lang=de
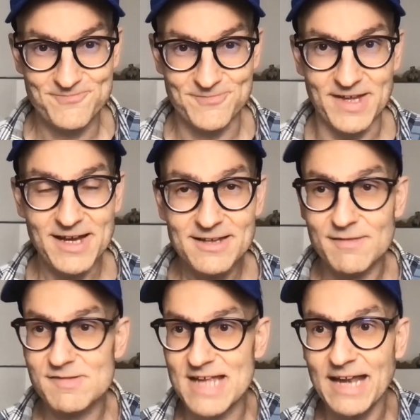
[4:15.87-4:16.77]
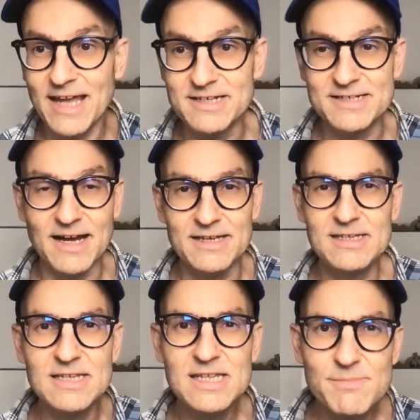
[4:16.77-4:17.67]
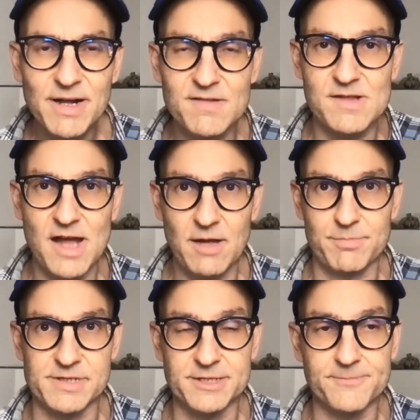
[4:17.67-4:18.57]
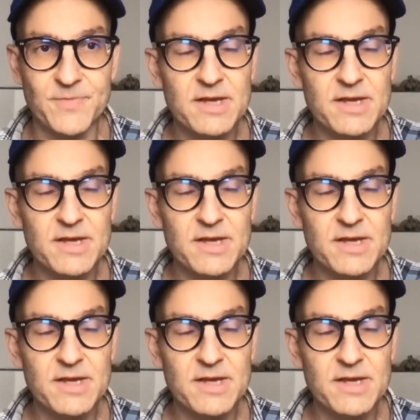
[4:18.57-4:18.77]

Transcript: Ja, das kann eine KI niemals nachbilden.